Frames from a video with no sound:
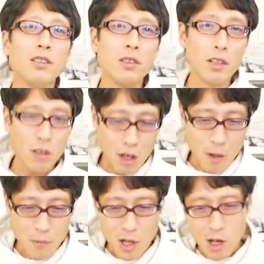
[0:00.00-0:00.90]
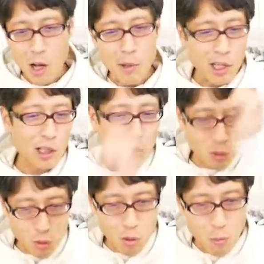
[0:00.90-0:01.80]
だったらアメリカと
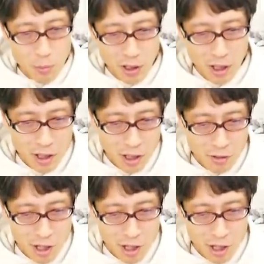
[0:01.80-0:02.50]
かヨーロッパで、